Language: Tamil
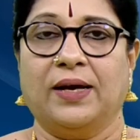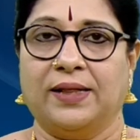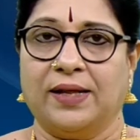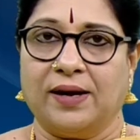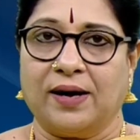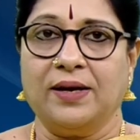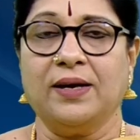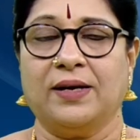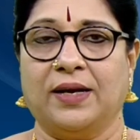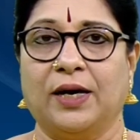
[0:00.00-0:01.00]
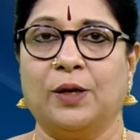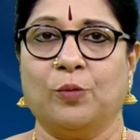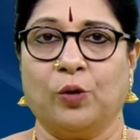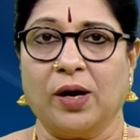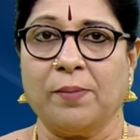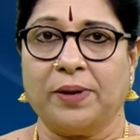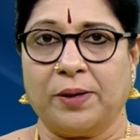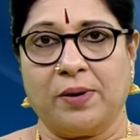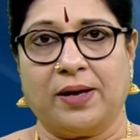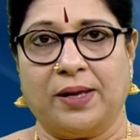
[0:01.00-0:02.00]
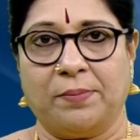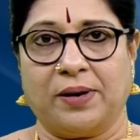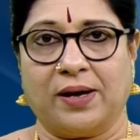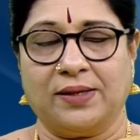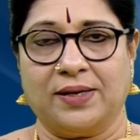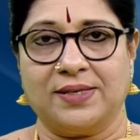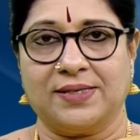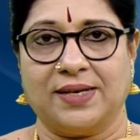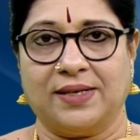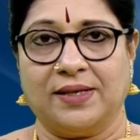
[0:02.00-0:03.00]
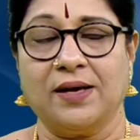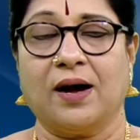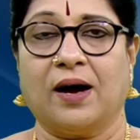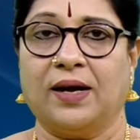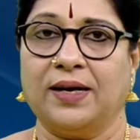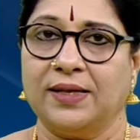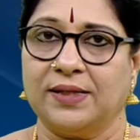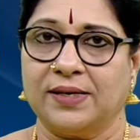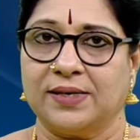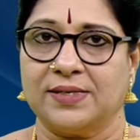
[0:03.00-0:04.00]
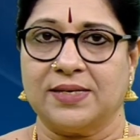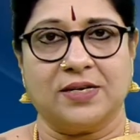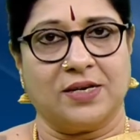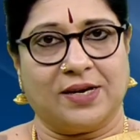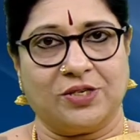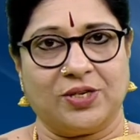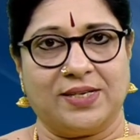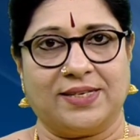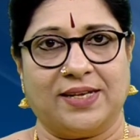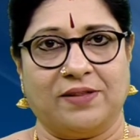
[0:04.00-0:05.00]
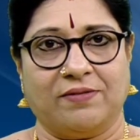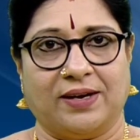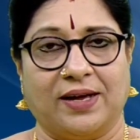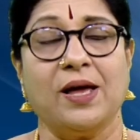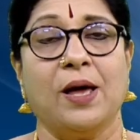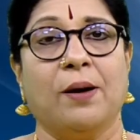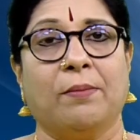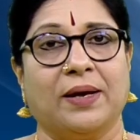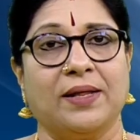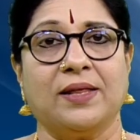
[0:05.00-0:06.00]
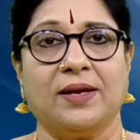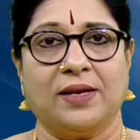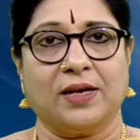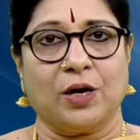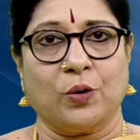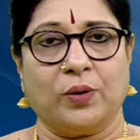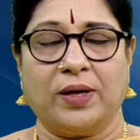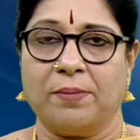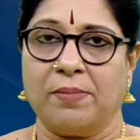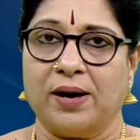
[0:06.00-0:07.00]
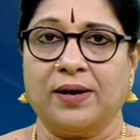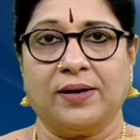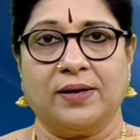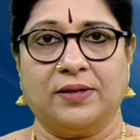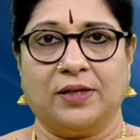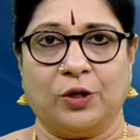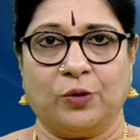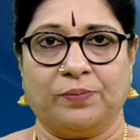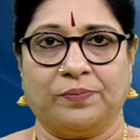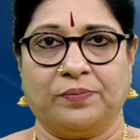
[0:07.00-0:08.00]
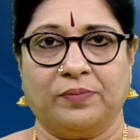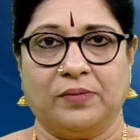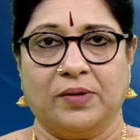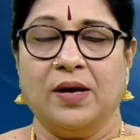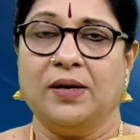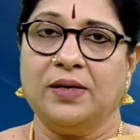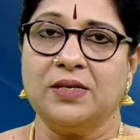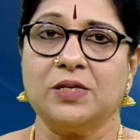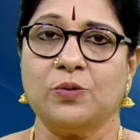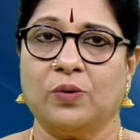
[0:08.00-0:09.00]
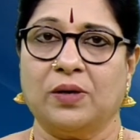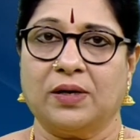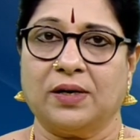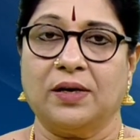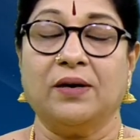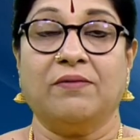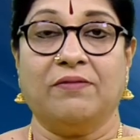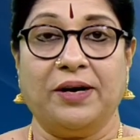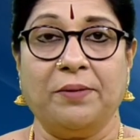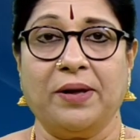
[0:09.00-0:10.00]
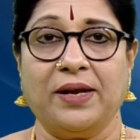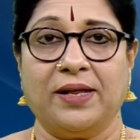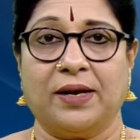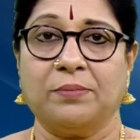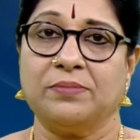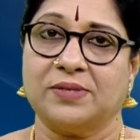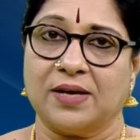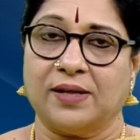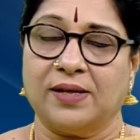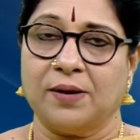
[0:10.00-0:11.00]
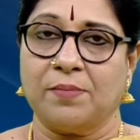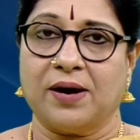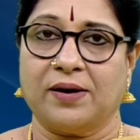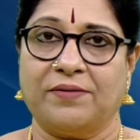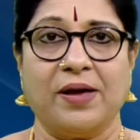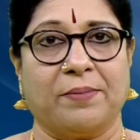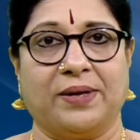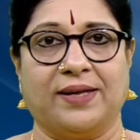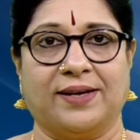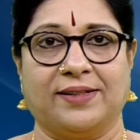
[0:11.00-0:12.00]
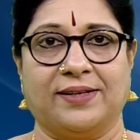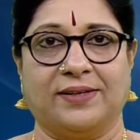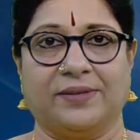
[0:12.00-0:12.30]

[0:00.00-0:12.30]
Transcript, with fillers: இந்த நாளில் நீங்கள் முருகப்பெருமானை பிரார்த்தனை செய்து ஆலயத்திற்கு சென்று அர்ச்சனை செய்து வர மனதில் இருக்கக்கூடிய பாரங்கள் தீரும் இன்று உங்களுக்கு வெண்மை நிறம் சாதகமாகவே அமைகிறது